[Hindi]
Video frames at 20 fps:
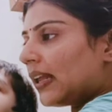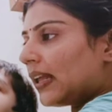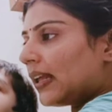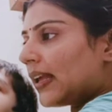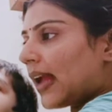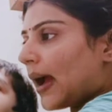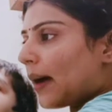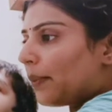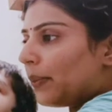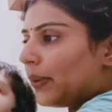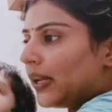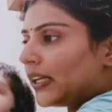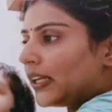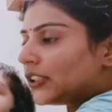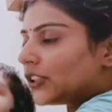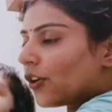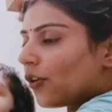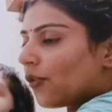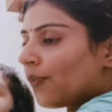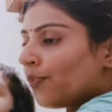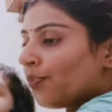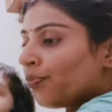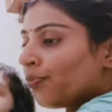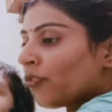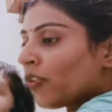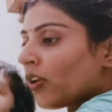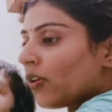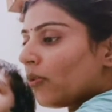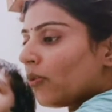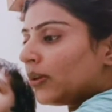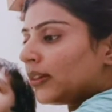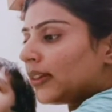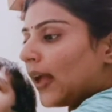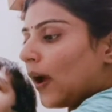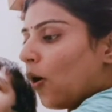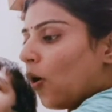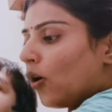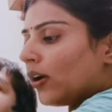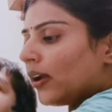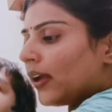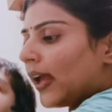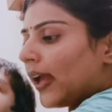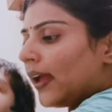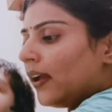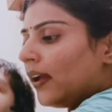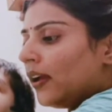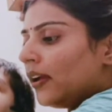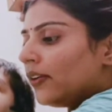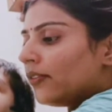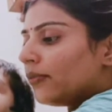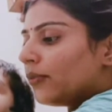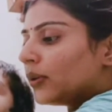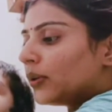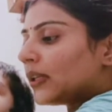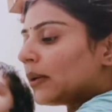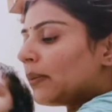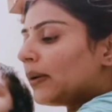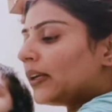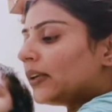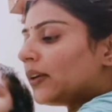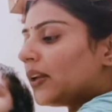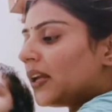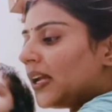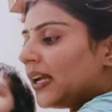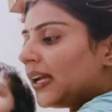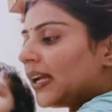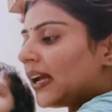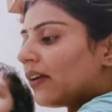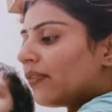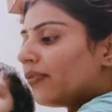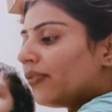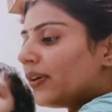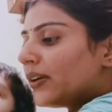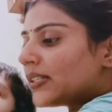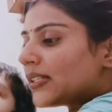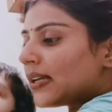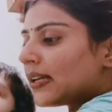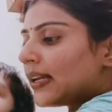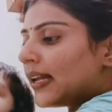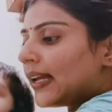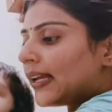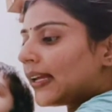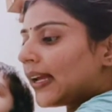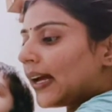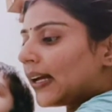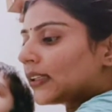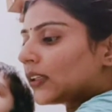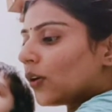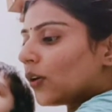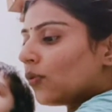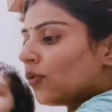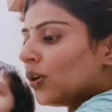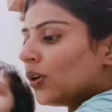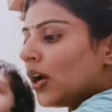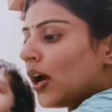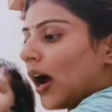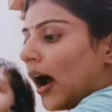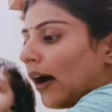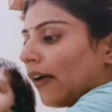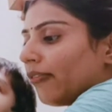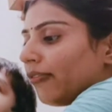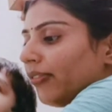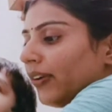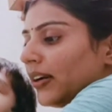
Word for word: नहीं है आप ले जाओ बोलते ओके बोलते मैं ठीक है फिर से लेके आता हूँ अब